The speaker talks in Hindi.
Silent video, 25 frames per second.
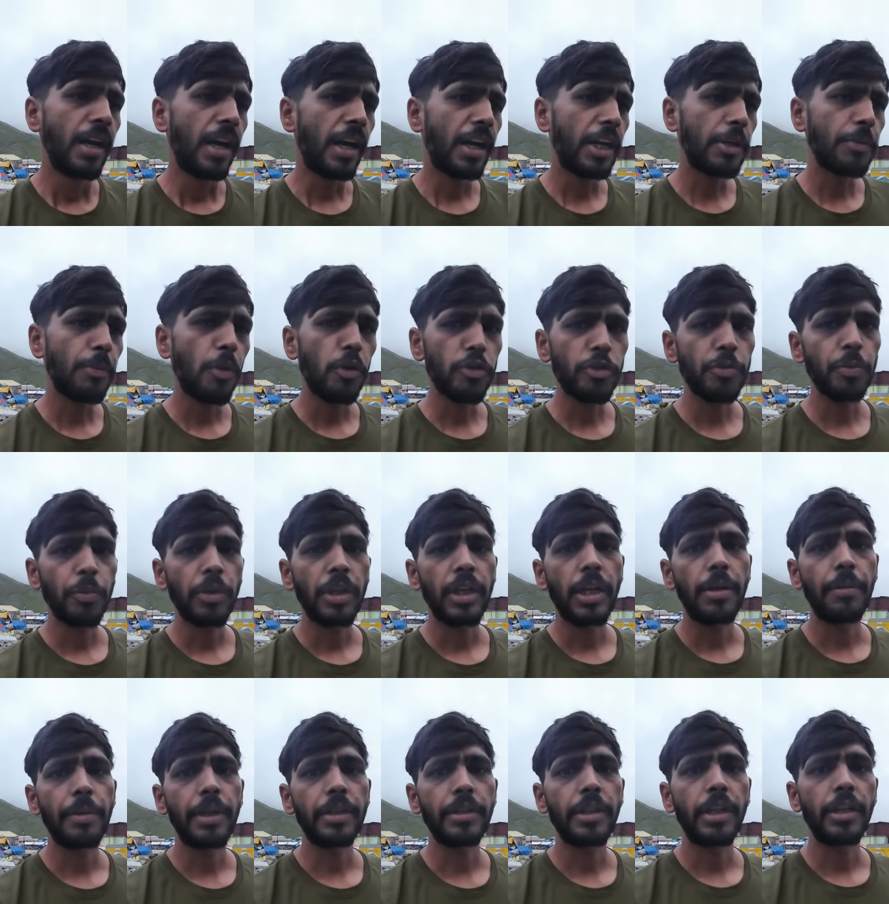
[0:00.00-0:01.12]
अगर मौसम
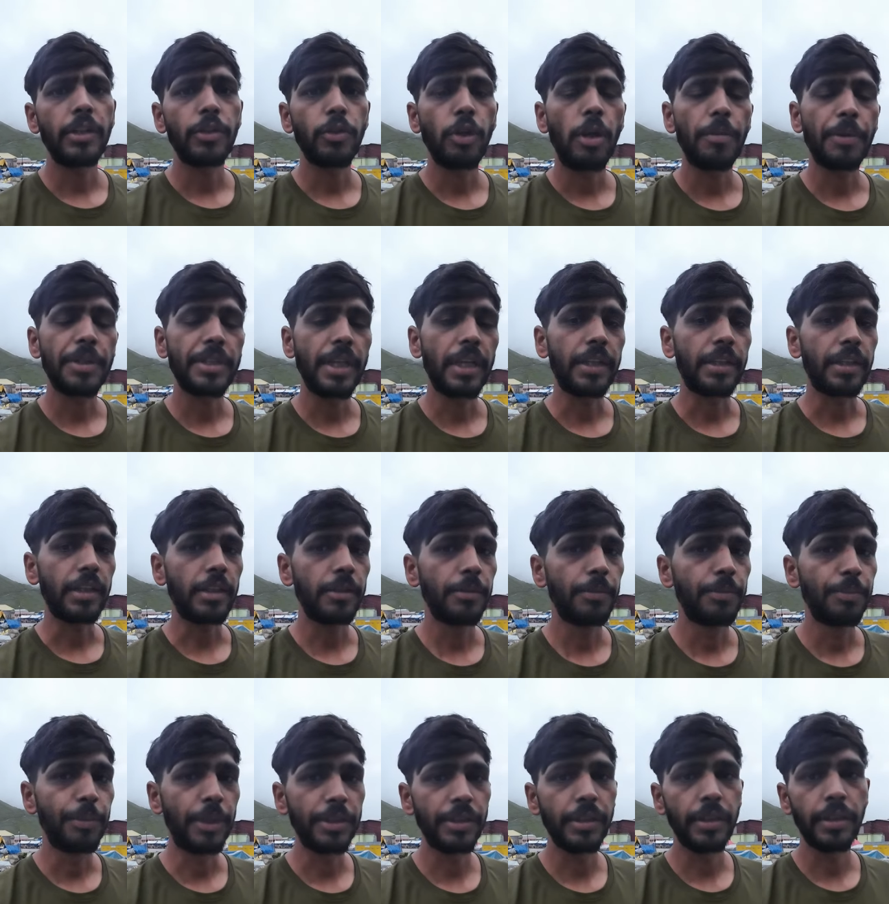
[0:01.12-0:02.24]
ख़राब रहता तो आपकी यात्रा
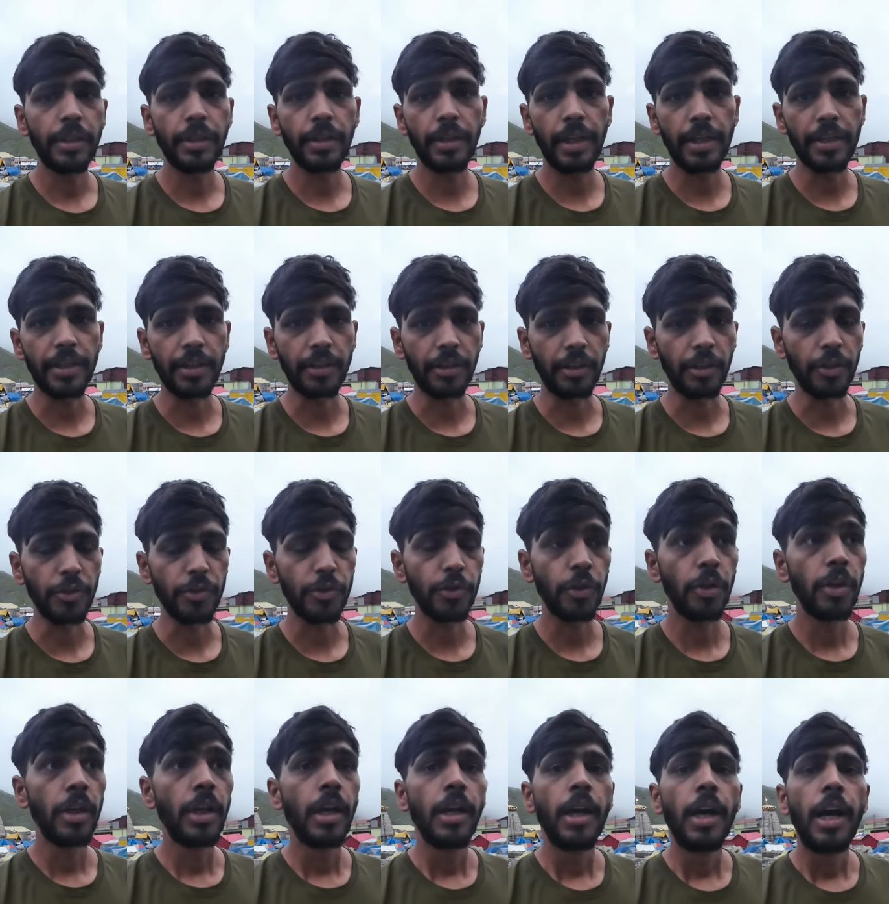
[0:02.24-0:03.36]
बंद रह सकती है दोस्तों
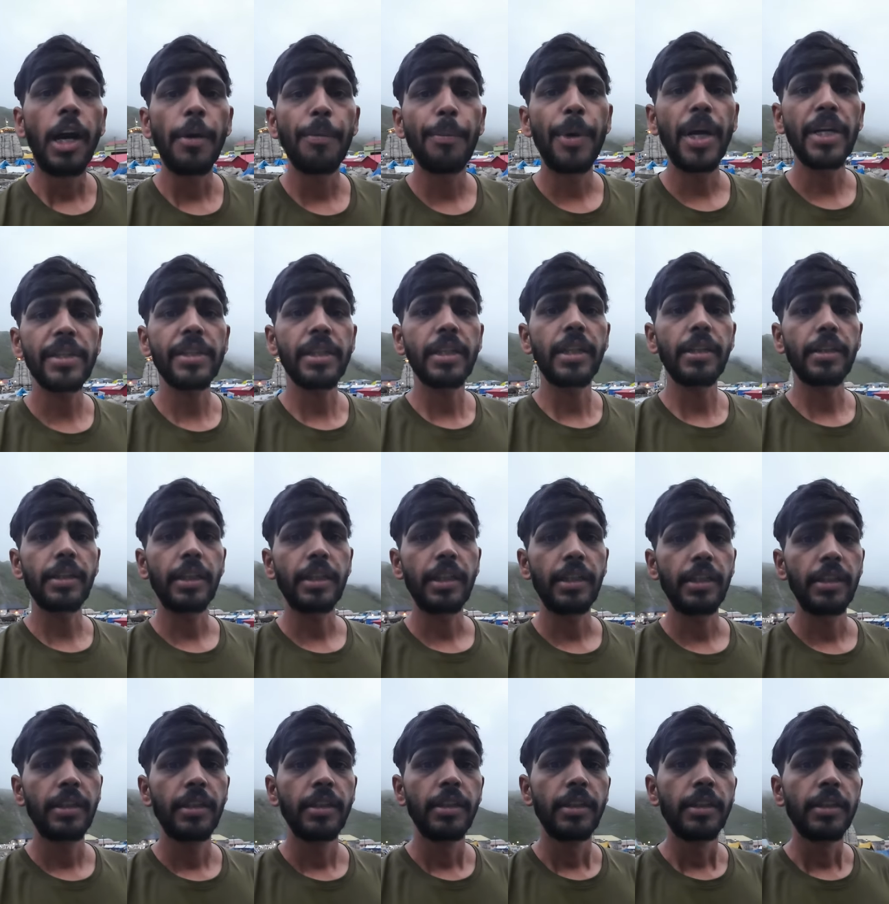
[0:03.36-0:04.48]
अब बात करते
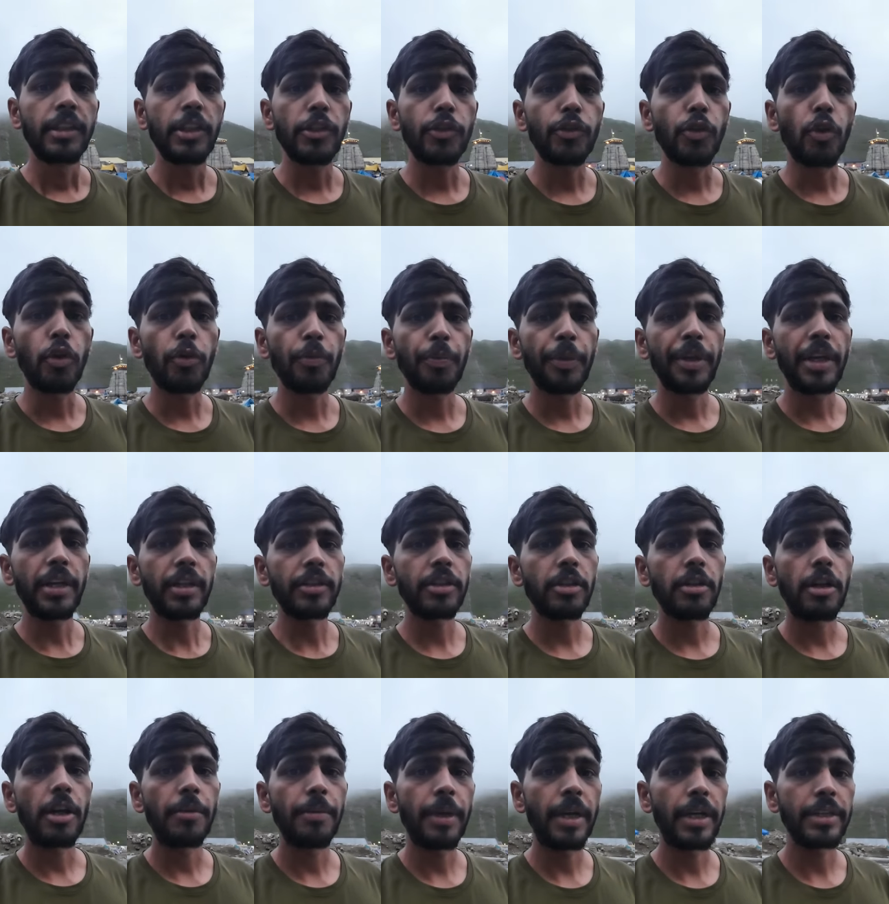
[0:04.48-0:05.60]
हैं कि सोन प्रयाग जब
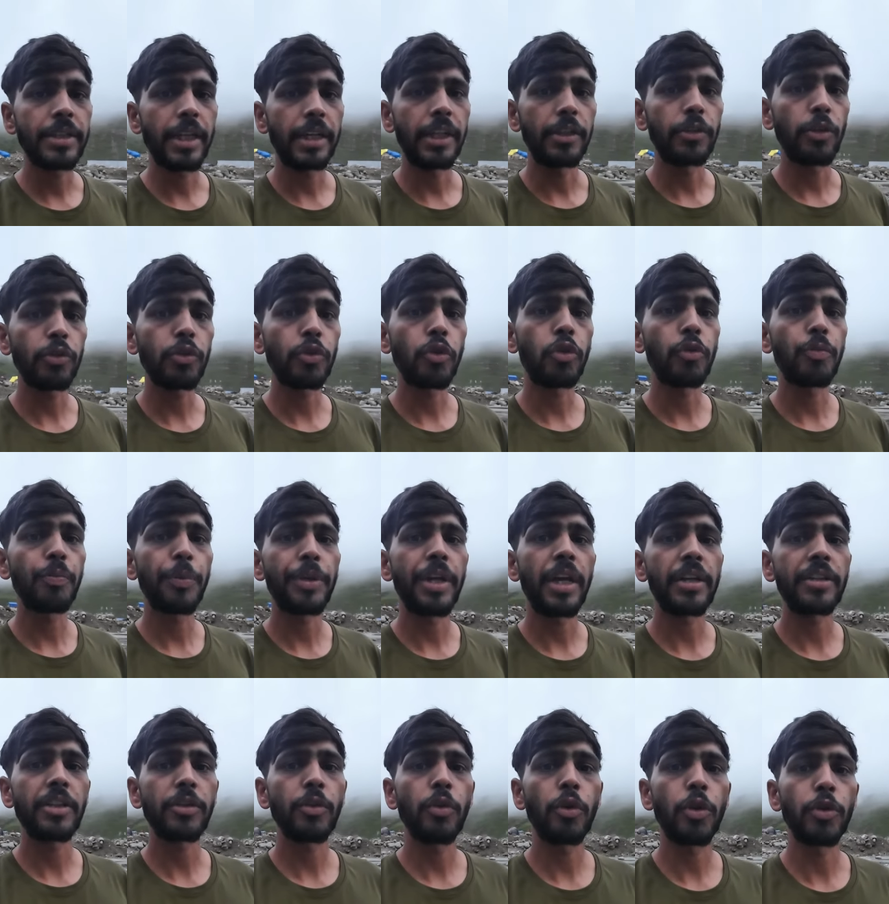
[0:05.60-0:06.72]
हम आ जाएँ तो सोन प्रयाग
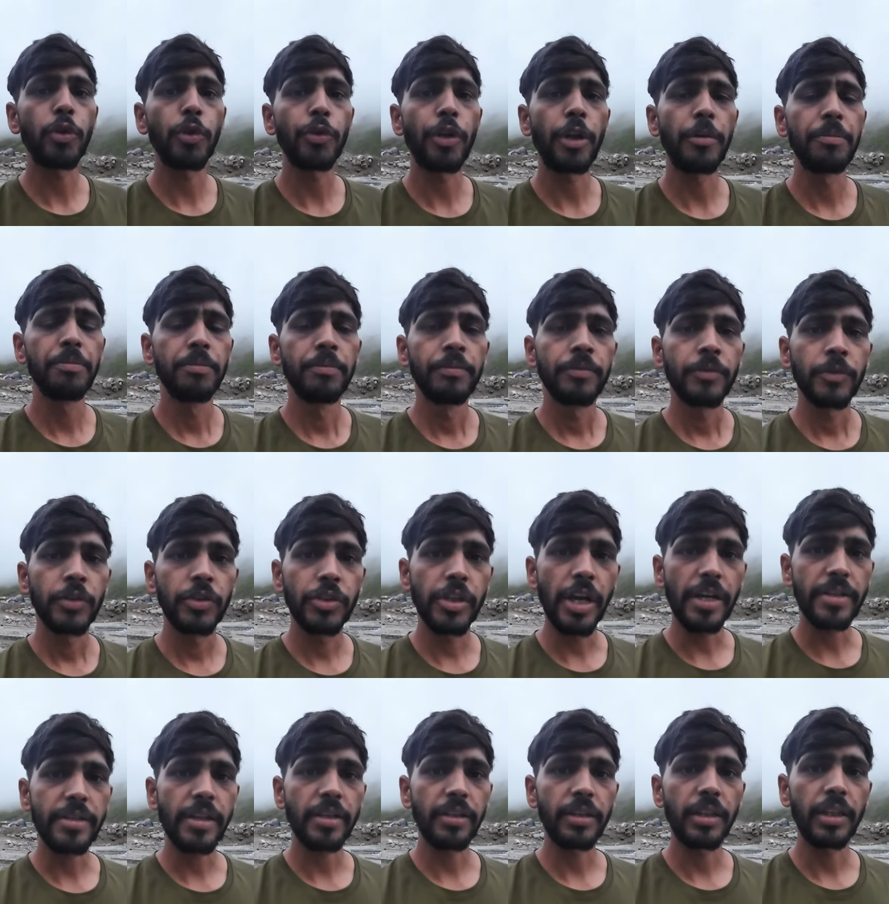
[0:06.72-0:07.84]
से गौरीकुंड हम जा
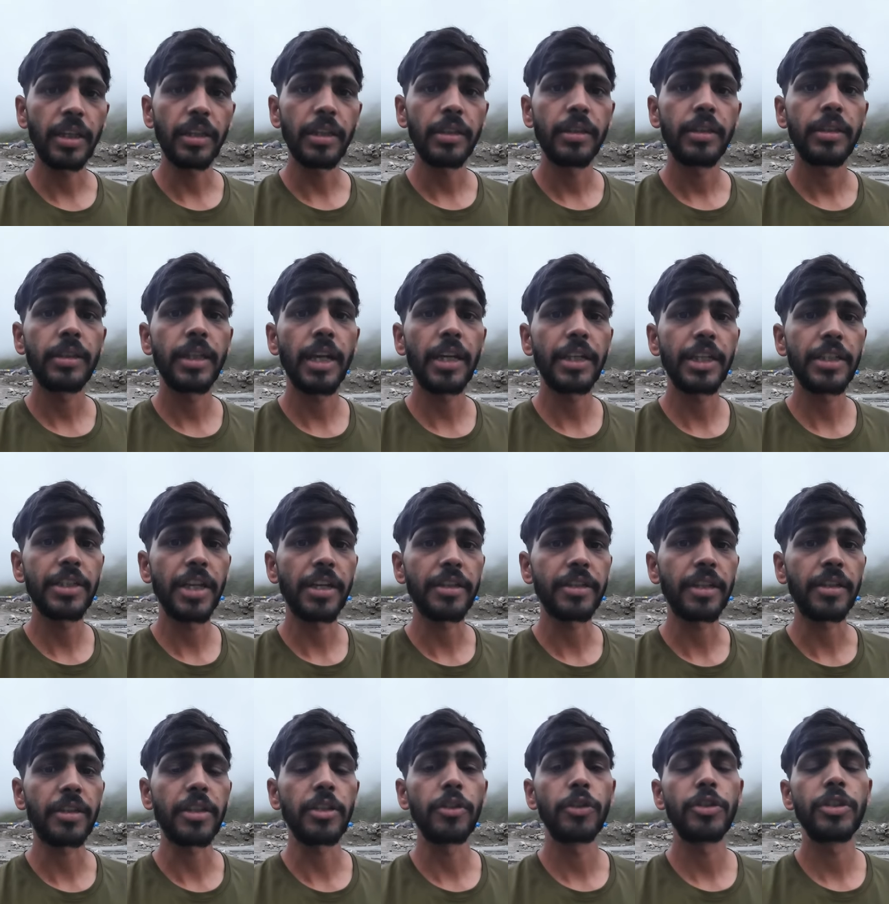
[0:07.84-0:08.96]
सकते हैं या नहीं जा
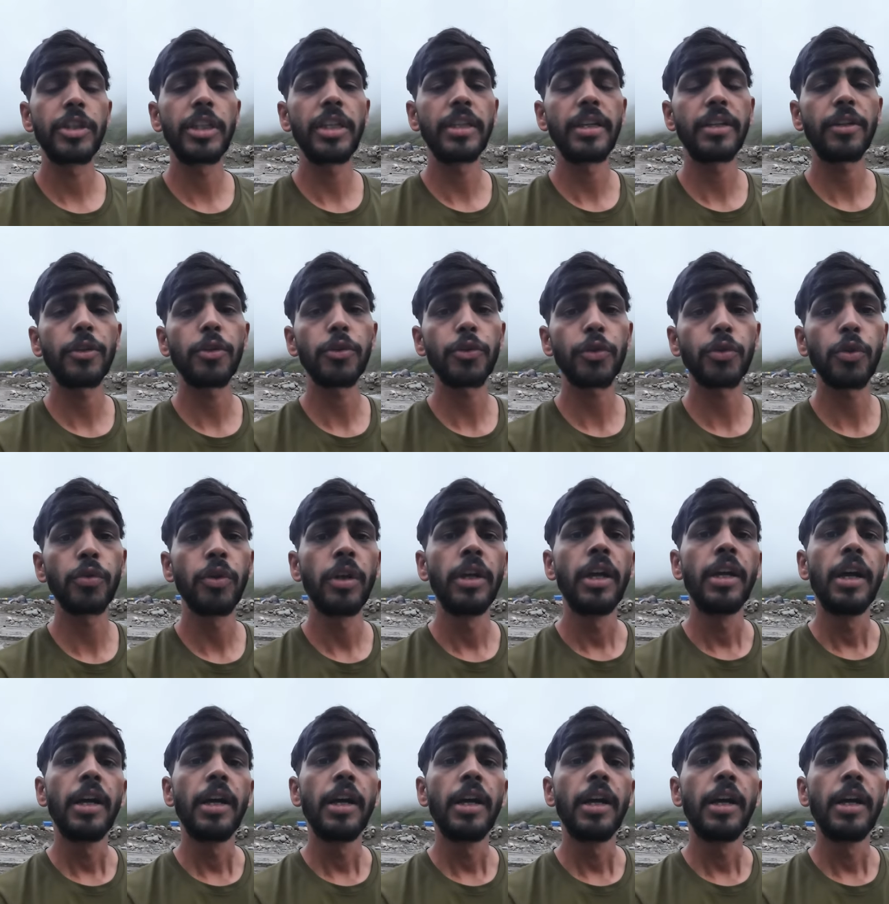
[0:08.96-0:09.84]
सकते जी हाँ दोस्तों